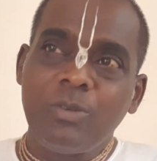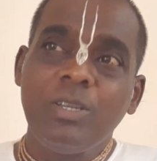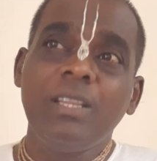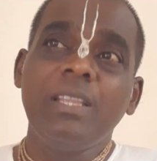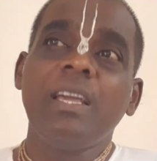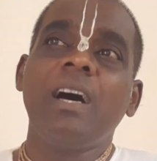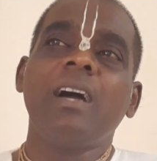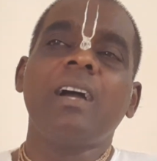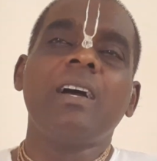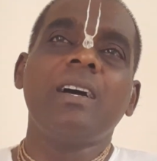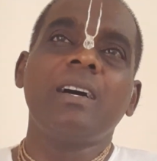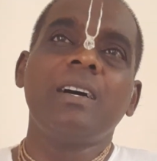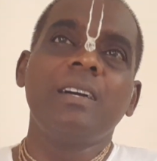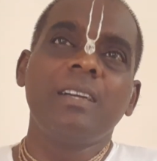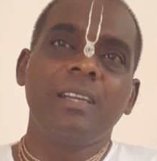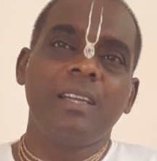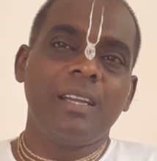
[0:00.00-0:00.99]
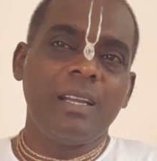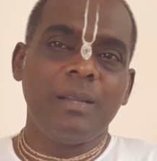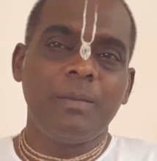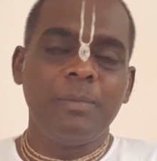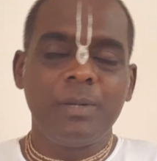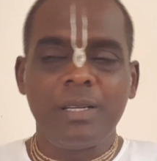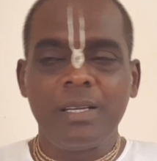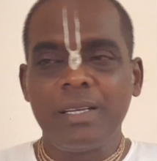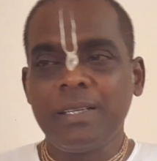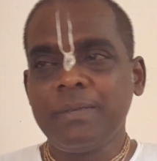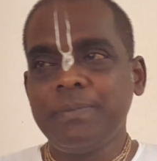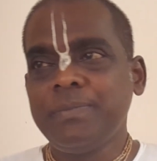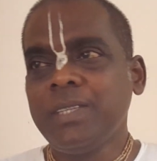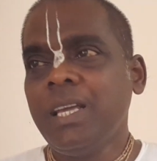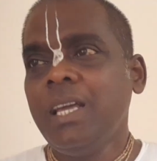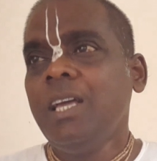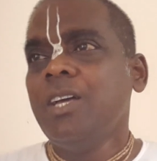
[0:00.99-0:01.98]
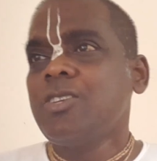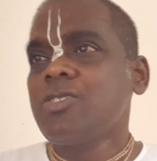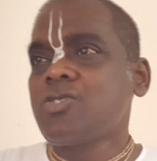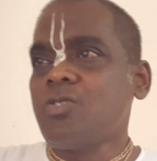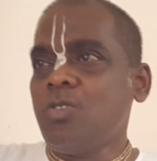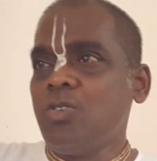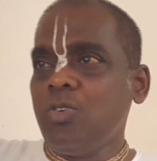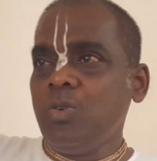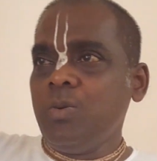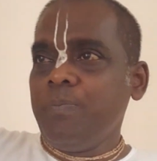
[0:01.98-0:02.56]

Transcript: ஒண்டியாக கிளம்புறாங்க ஸோ